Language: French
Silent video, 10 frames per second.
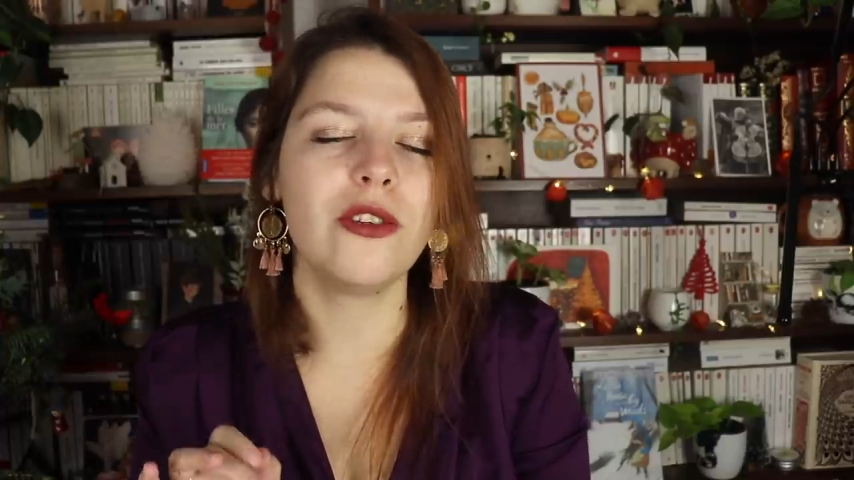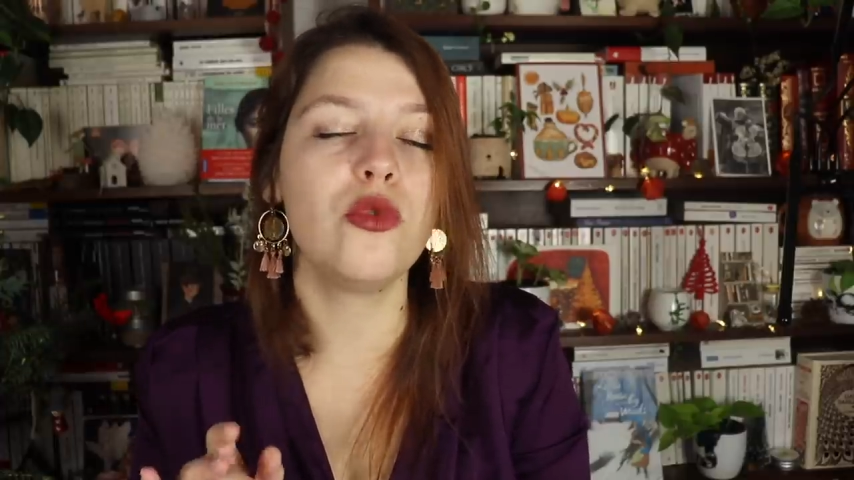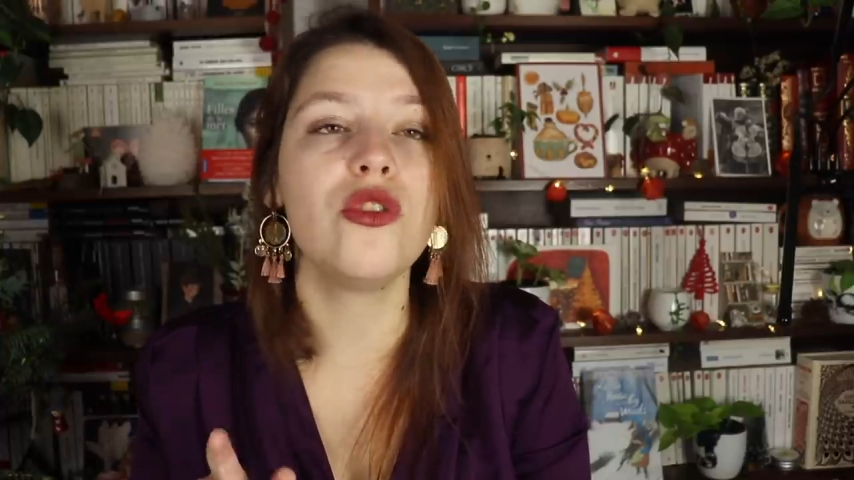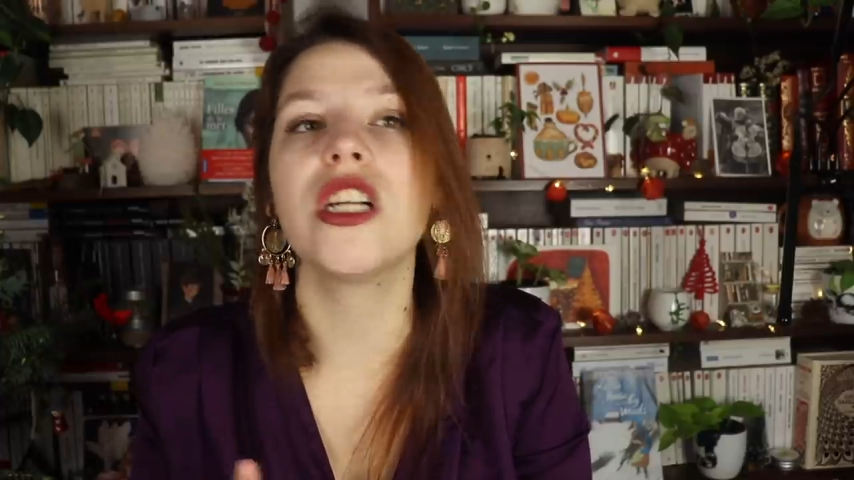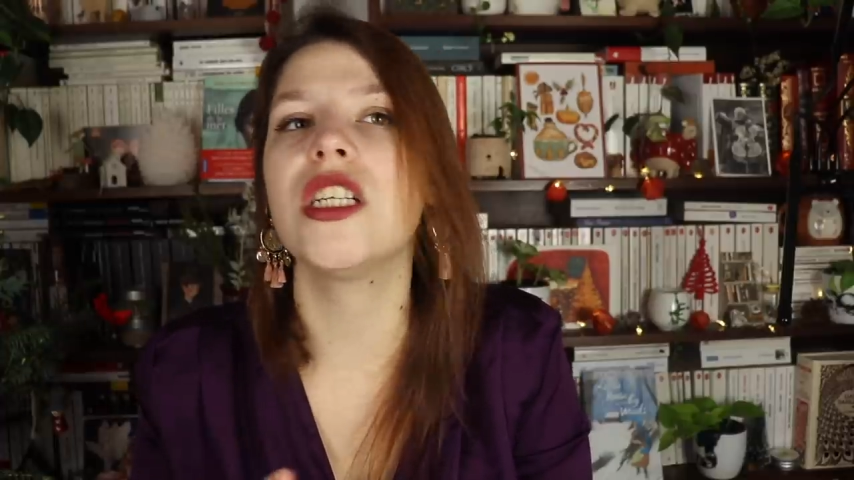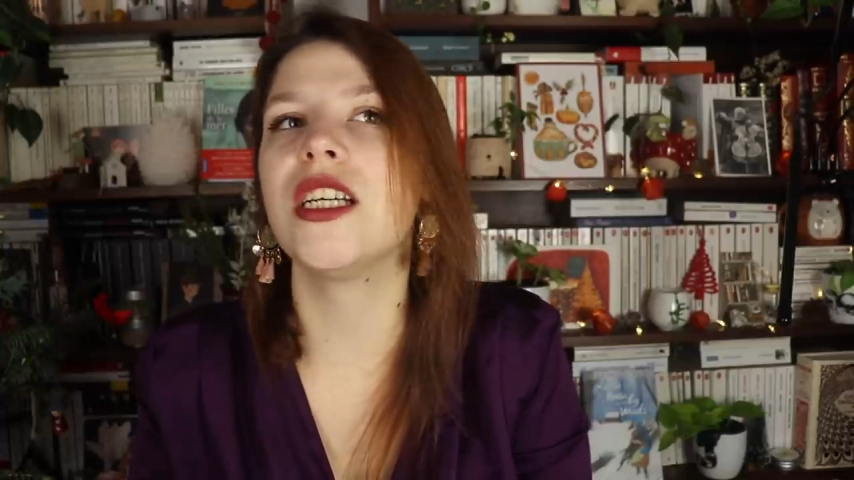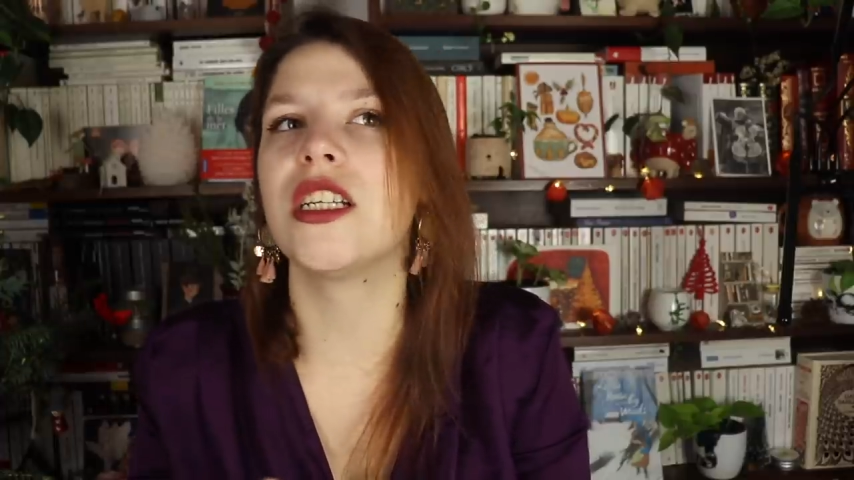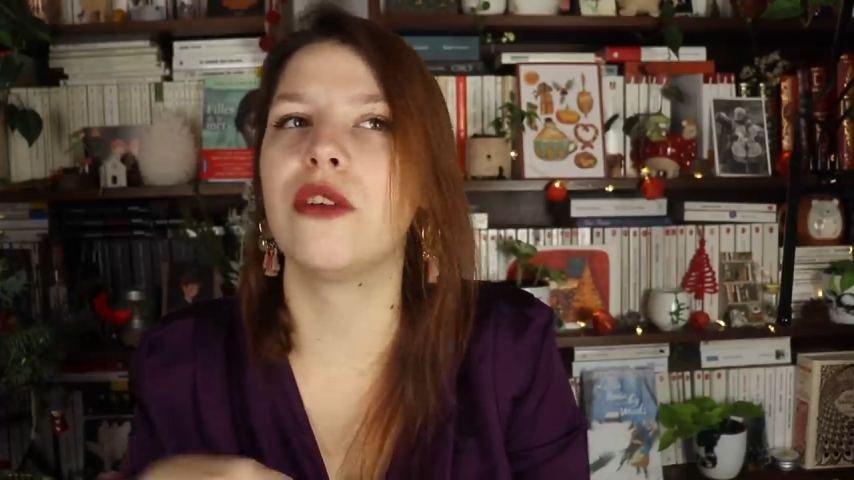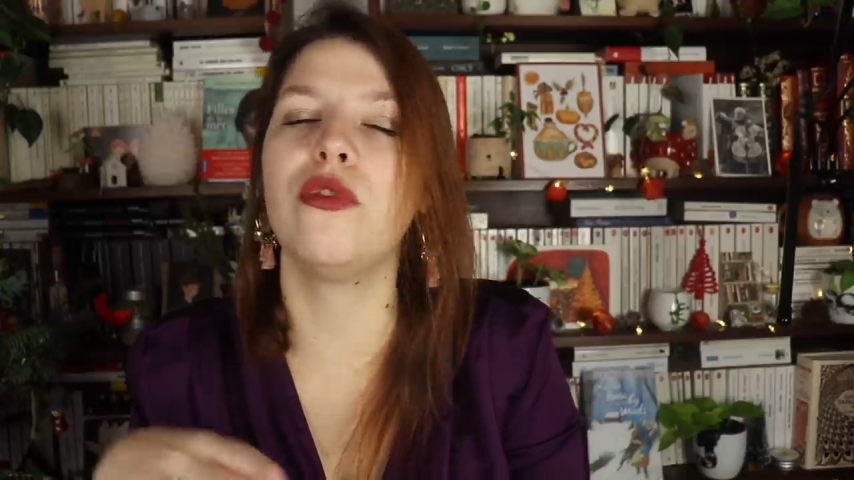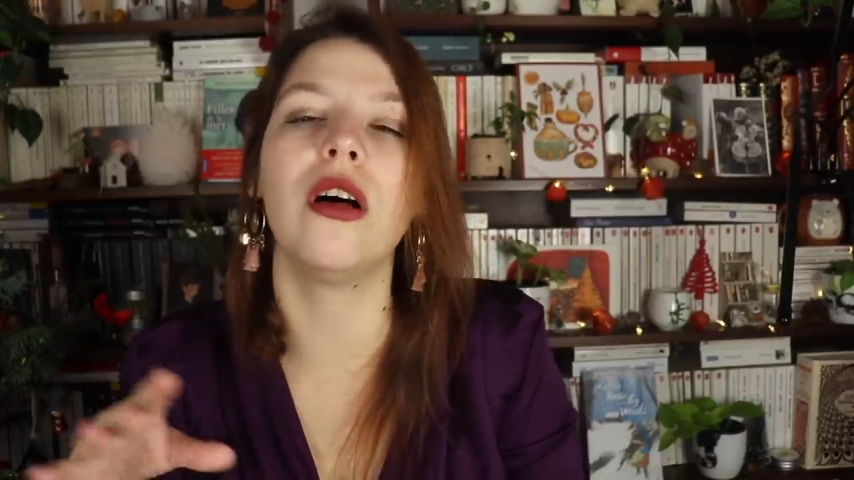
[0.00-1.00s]
du coup j'achetais à
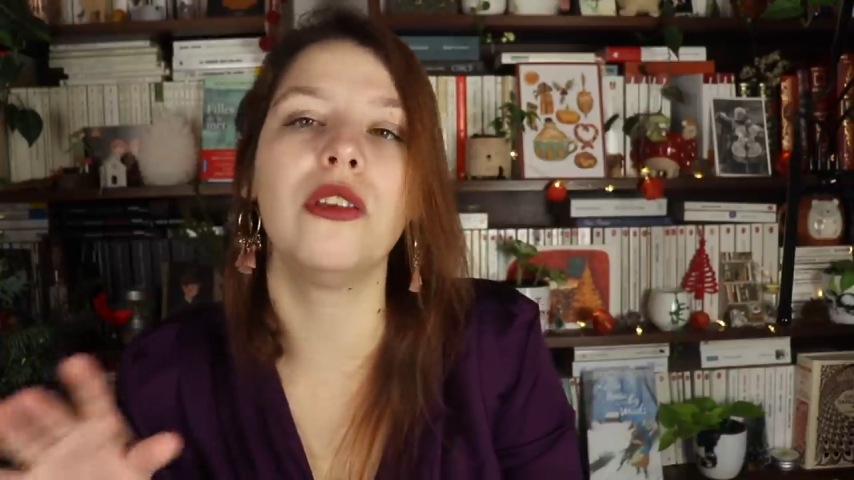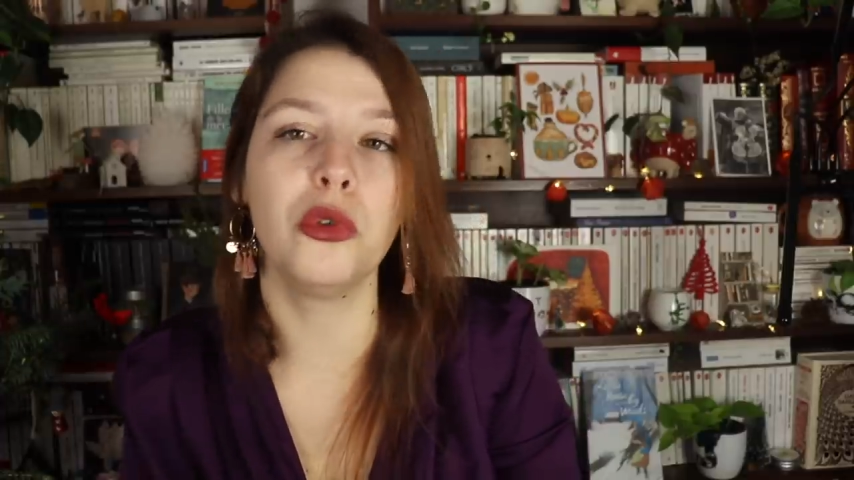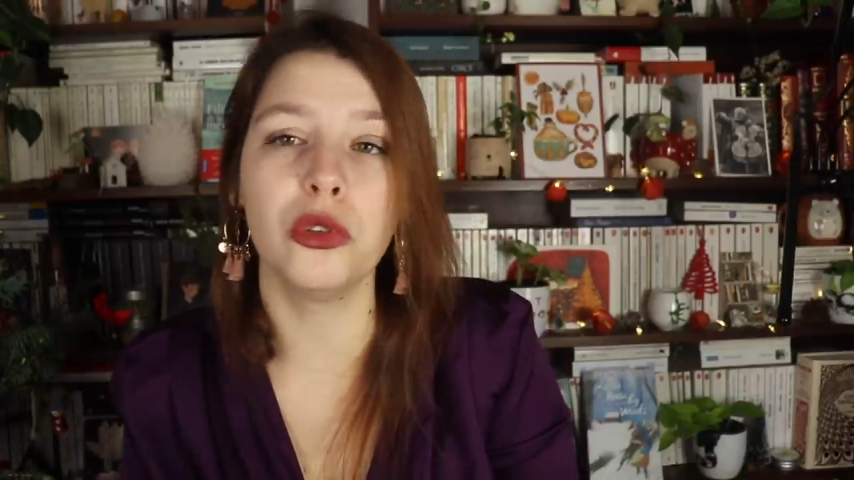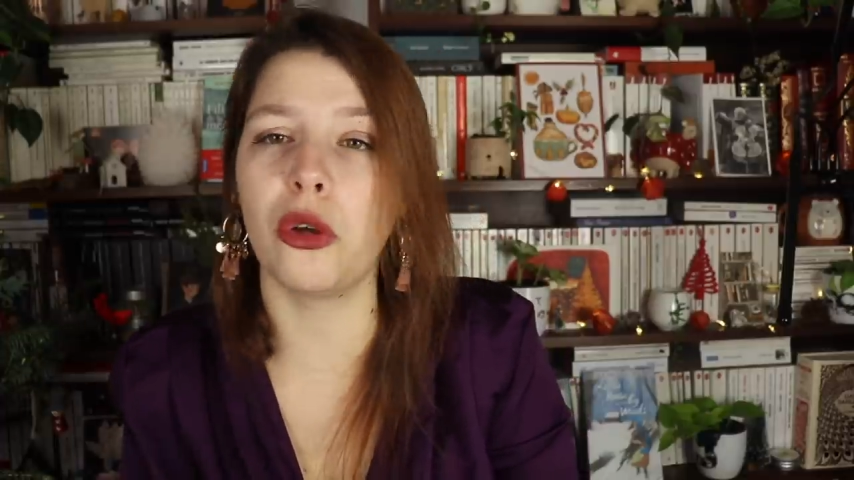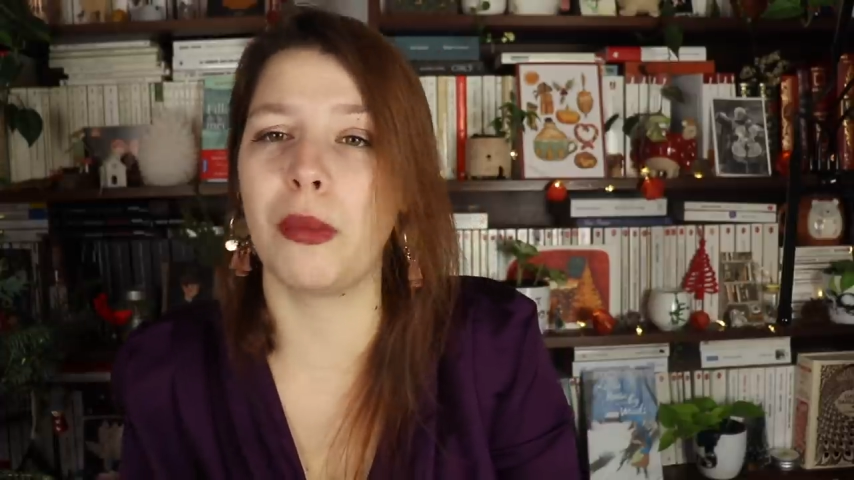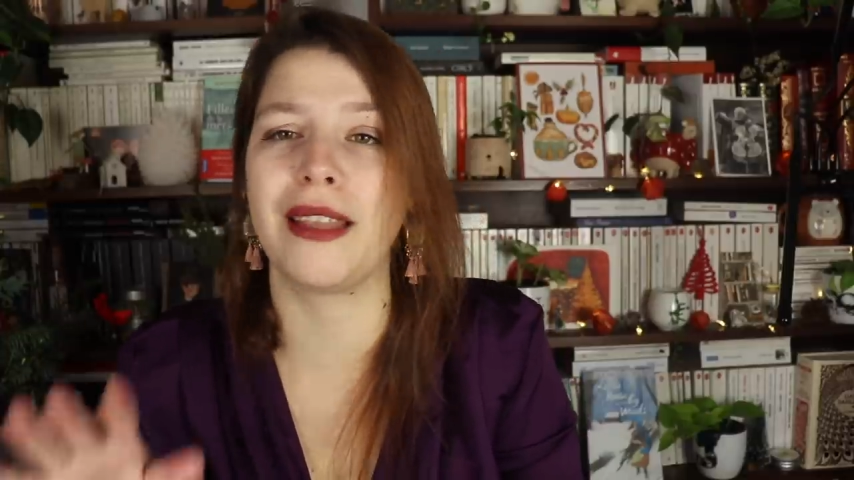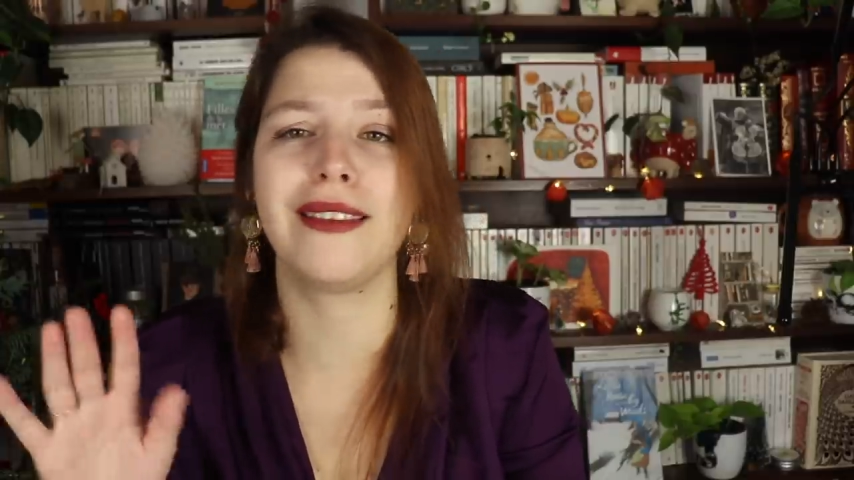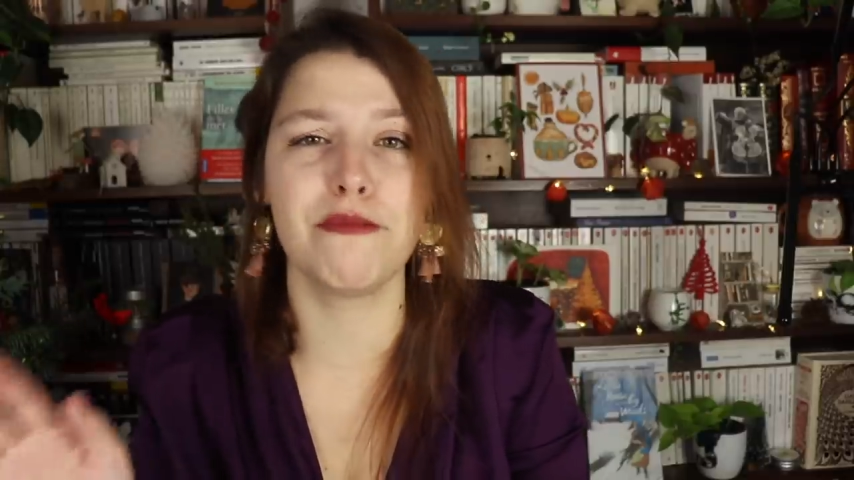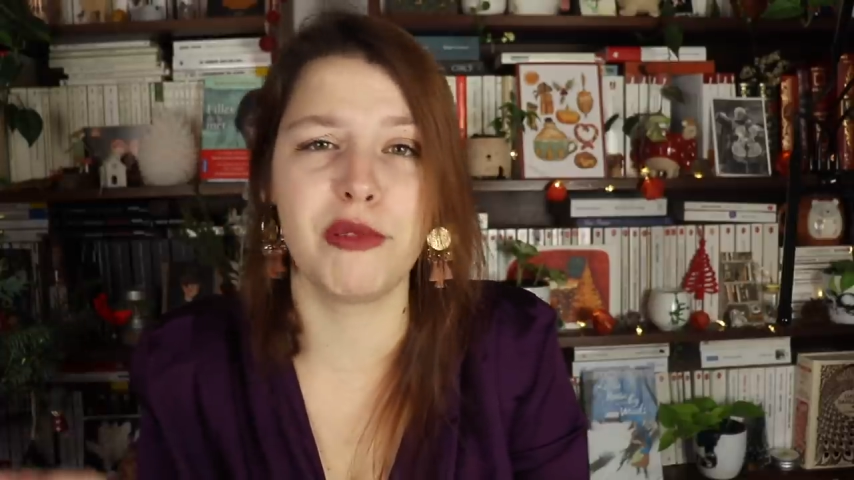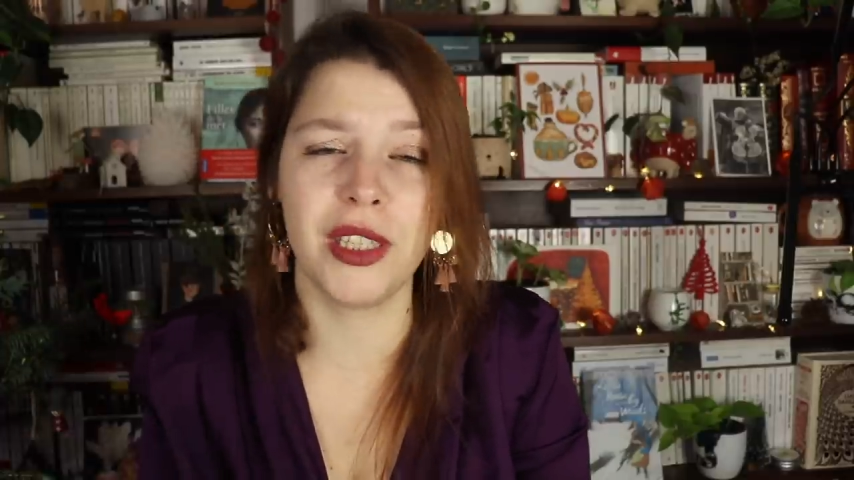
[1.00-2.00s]
chaque fois un autre par
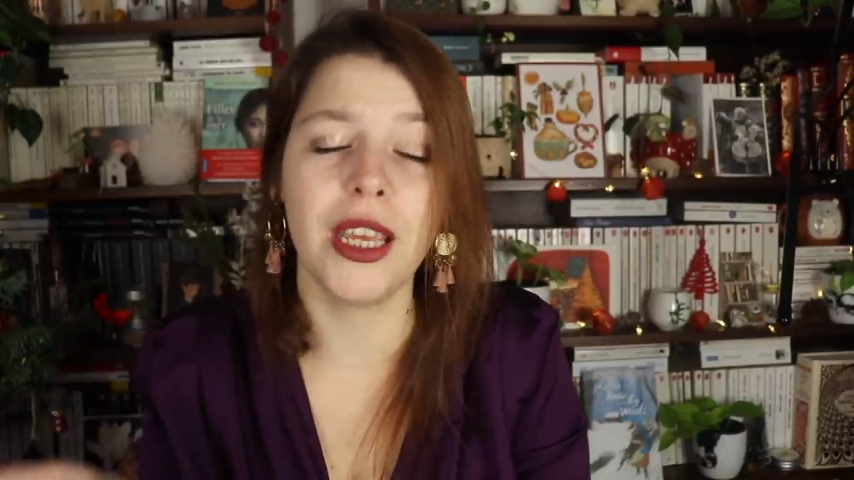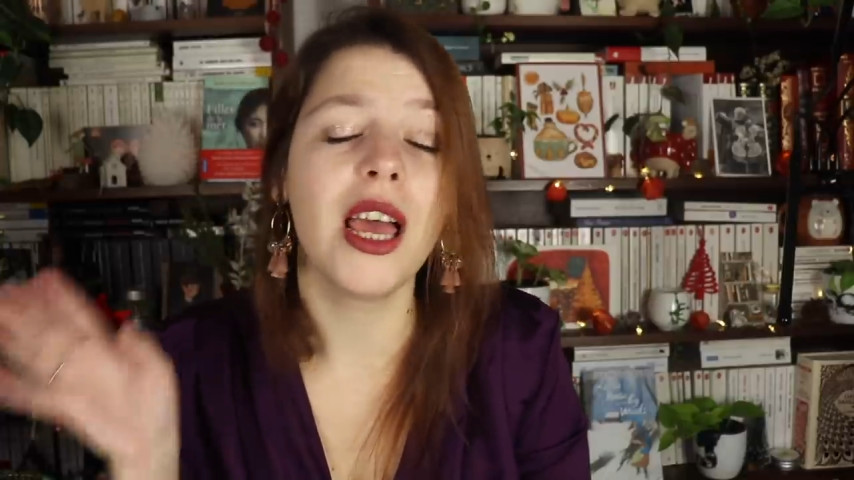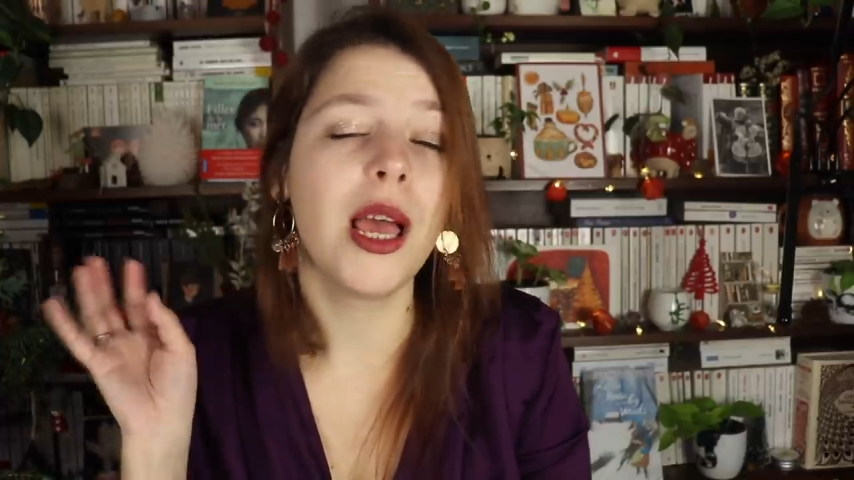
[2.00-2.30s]
dépit.